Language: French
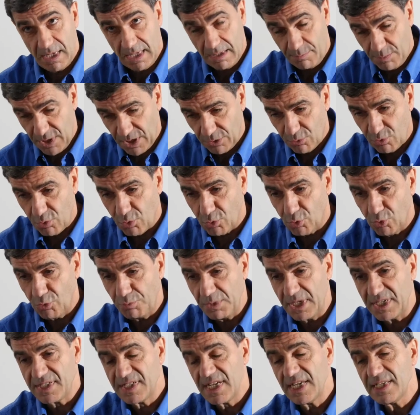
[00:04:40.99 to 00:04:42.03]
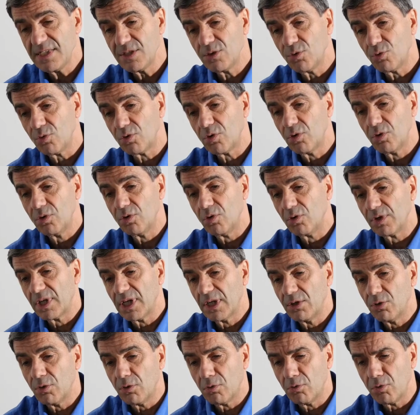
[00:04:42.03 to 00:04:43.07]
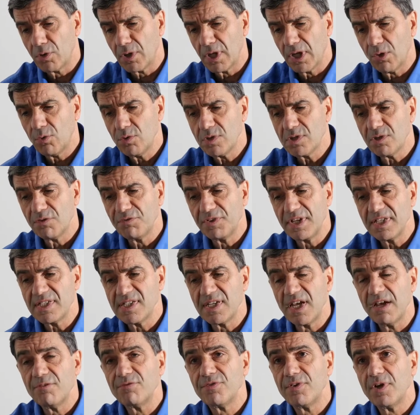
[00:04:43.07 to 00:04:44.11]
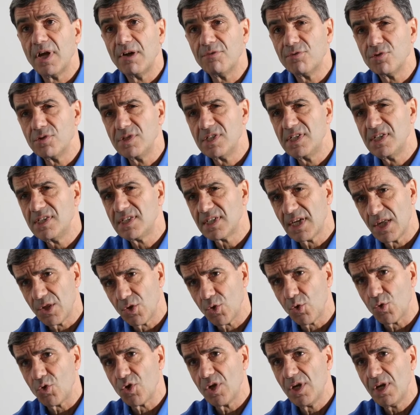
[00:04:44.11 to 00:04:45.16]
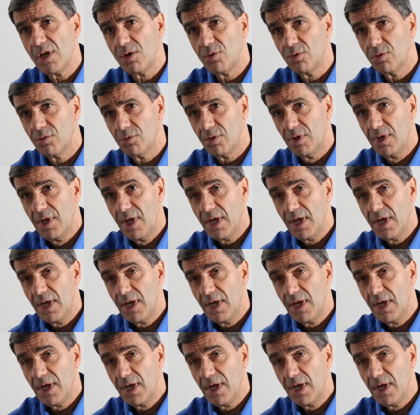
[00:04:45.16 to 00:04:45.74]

Et bientôt l'Euro 2016. Donc, dans le cadre de Roland Garros, en fait, c'est Infosys qui a changé, le,